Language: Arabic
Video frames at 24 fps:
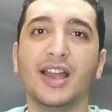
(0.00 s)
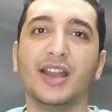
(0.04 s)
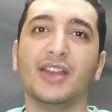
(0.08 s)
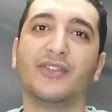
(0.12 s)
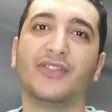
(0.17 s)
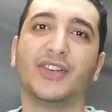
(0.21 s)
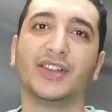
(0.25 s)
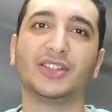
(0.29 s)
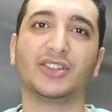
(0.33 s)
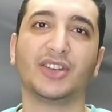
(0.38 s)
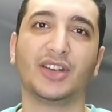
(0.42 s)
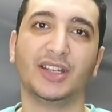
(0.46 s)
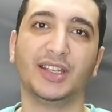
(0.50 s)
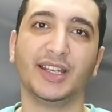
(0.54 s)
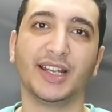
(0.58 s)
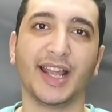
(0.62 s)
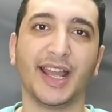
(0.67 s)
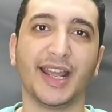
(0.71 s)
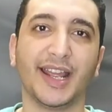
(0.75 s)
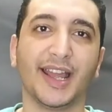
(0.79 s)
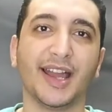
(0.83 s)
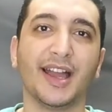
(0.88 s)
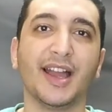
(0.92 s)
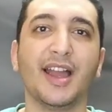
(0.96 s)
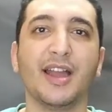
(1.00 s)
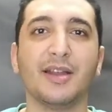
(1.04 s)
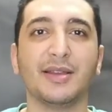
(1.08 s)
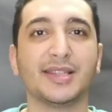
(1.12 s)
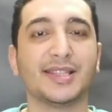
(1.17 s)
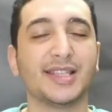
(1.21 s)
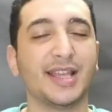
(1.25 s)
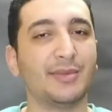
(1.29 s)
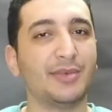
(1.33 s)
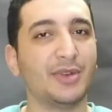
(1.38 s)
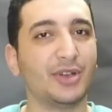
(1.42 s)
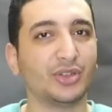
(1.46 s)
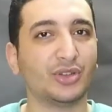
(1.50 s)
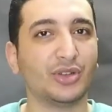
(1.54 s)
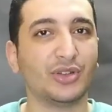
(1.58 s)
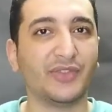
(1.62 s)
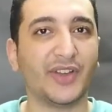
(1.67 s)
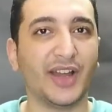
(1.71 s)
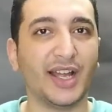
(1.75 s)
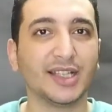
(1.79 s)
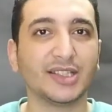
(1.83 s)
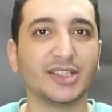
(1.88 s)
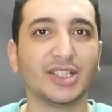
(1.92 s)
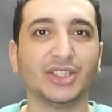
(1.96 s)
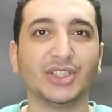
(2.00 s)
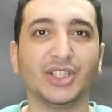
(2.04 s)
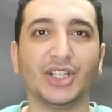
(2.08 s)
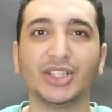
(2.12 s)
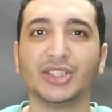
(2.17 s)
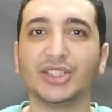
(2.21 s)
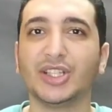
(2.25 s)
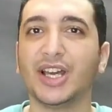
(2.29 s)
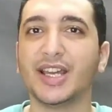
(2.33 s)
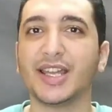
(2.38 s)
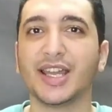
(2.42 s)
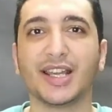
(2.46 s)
الفتره اللي جايه بس قبل ما ندخل في حلقتنا النهارده